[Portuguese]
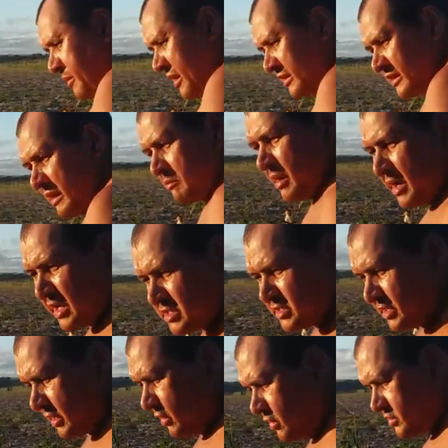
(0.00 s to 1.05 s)
planta a
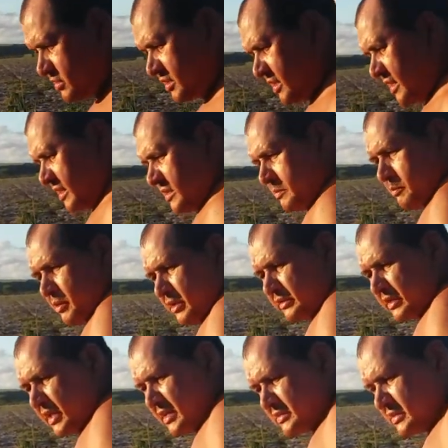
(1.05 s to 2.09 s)
macaxeira rosinha e
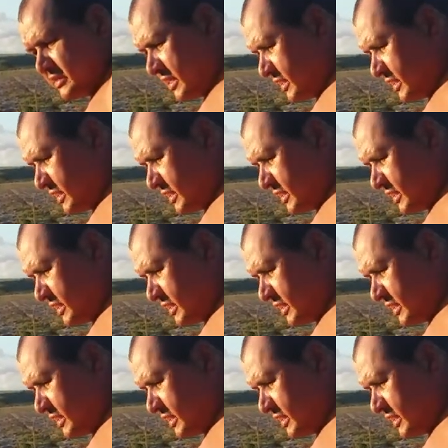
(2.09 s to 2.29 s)
planta essa